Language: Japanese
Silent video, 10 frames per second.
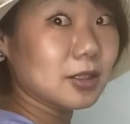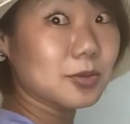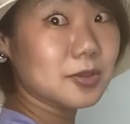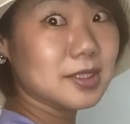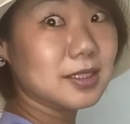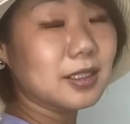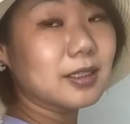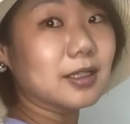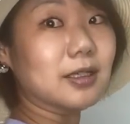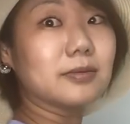てる帽子な
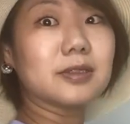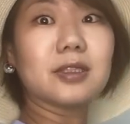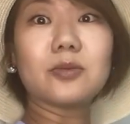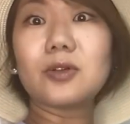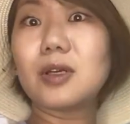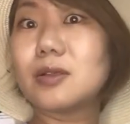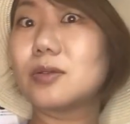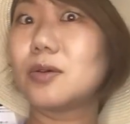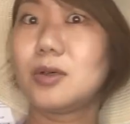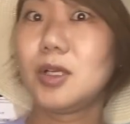んかかぶってもらう
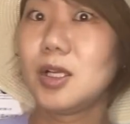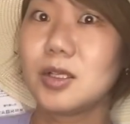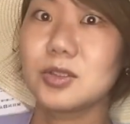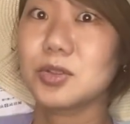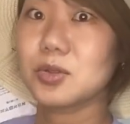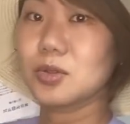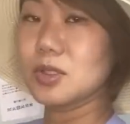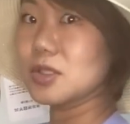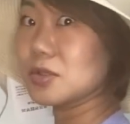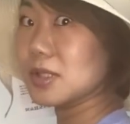とちょっと
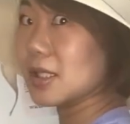ね女